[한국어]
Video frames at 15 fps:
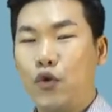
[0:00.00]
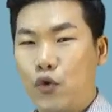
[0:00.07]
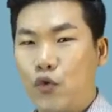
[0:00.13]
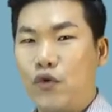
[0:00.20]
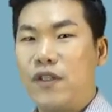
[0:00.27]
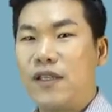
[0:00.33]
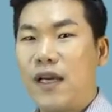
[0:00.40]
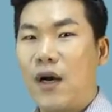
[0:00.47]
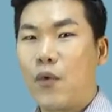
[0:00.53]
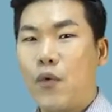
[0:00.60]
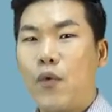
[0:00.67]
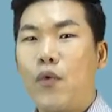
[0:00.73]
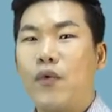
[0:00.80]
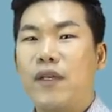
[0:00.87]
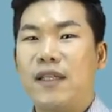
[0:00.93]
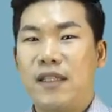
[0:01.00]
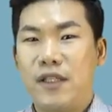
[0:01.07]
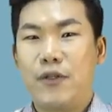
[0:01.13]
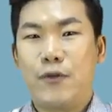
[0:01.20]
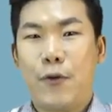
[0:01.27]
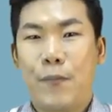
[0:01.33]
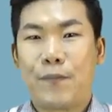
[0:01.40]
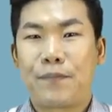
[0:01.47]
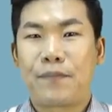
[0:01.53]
유지하고 있죠.